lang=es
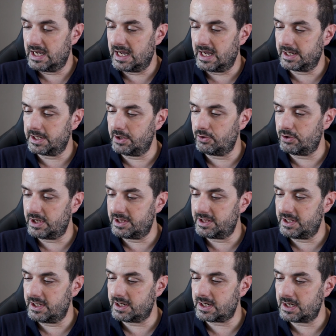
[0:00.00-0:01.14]
¿A qué hora
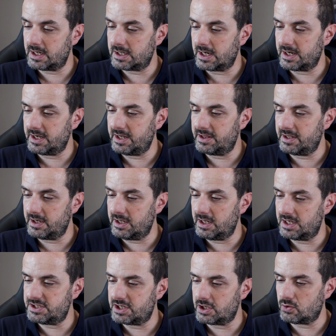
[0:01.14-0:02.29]
cierra
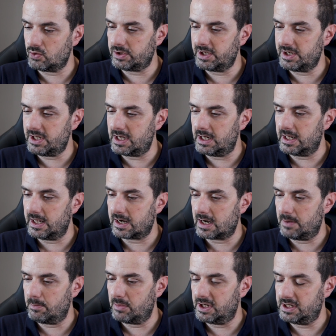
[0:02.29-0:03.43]
Carnicería Charcutería La
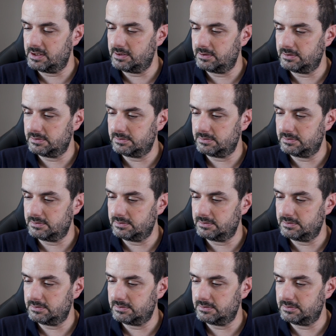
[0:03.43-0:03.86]
Rambla?